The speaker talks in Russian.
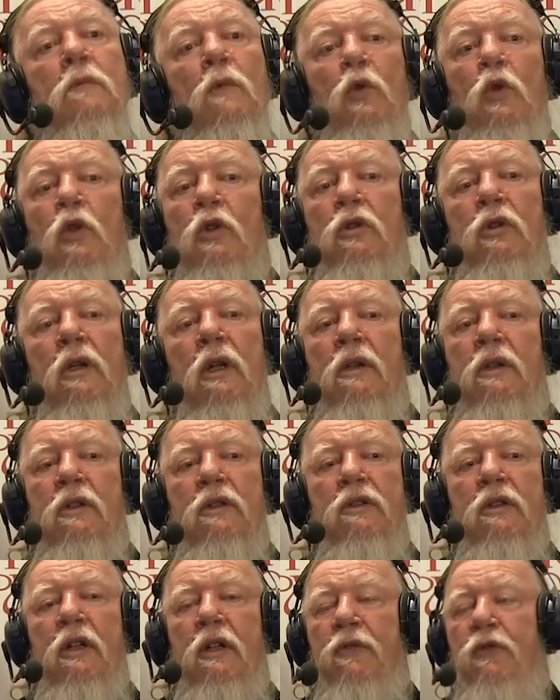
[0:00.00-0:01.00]
Ну, это надо
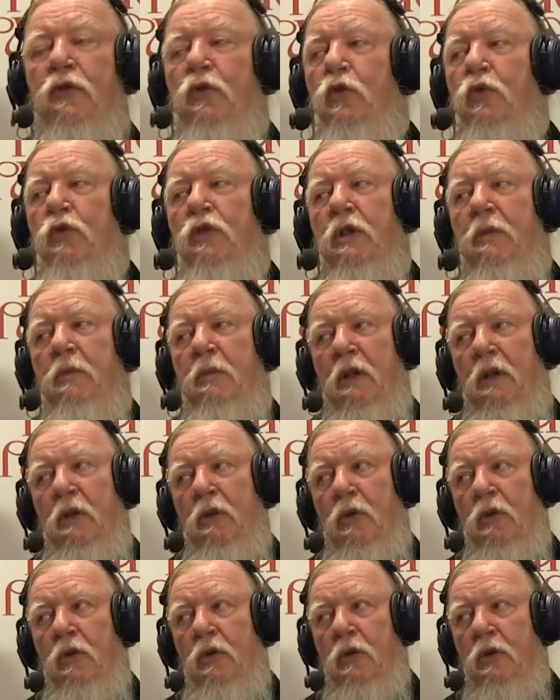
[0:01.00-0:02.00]
знать всю
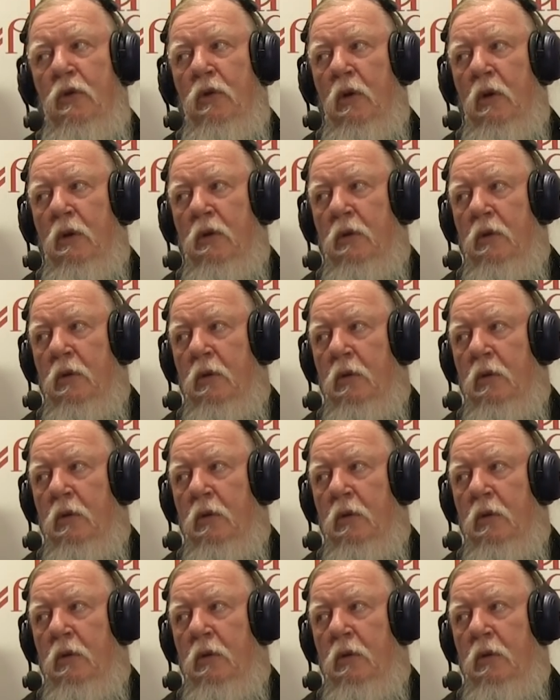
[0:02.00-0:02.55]
семейную ситуацию.